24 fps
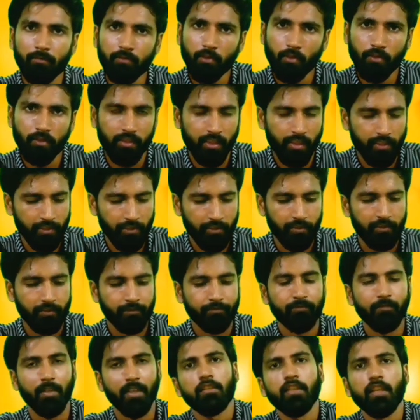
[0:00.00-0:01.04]
गोडसे जी
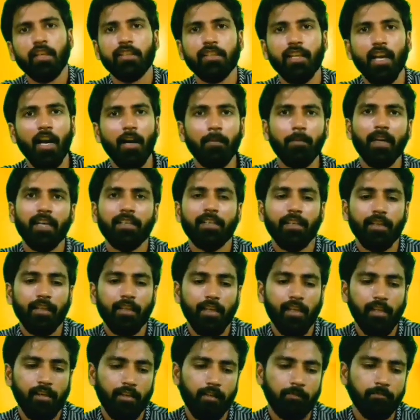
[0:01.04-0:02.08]
चले जी अब आ जाते
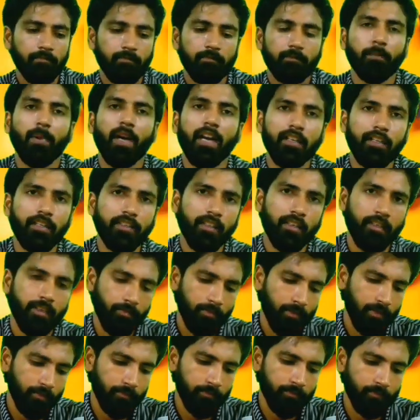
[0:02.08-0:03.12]
हैं हम पार्टीशन के
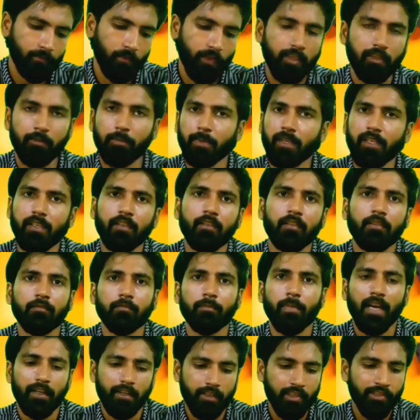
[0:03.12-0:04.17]
वक्त पे
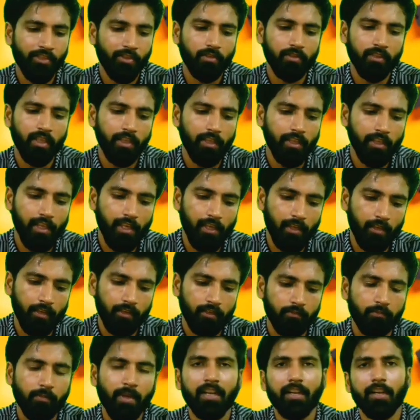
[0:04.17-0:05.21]
पार्टीशन हो जाती
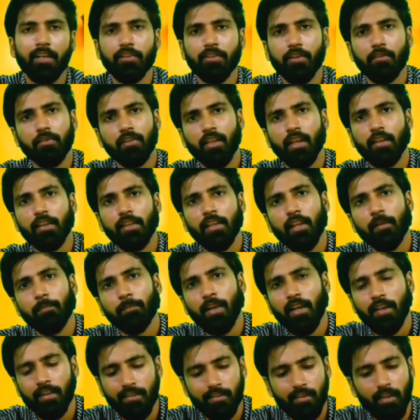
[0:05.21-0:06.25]
है माइग्रेशन हो जाती है
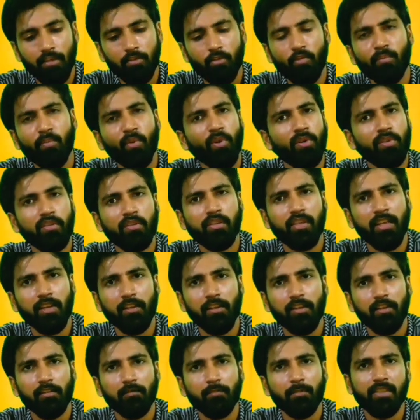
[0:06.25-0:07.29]
पाकिस्तान को बहुत से
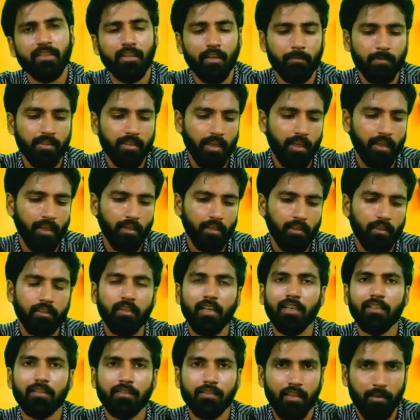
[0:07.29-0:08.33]
मसले मसाइल
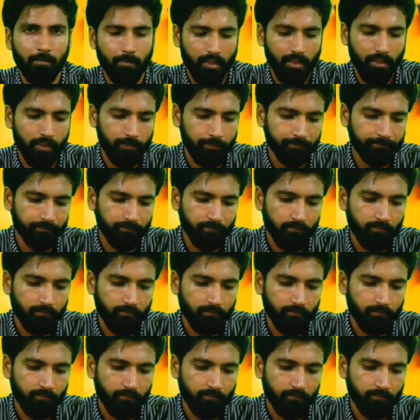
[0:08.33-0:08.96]
का सामना था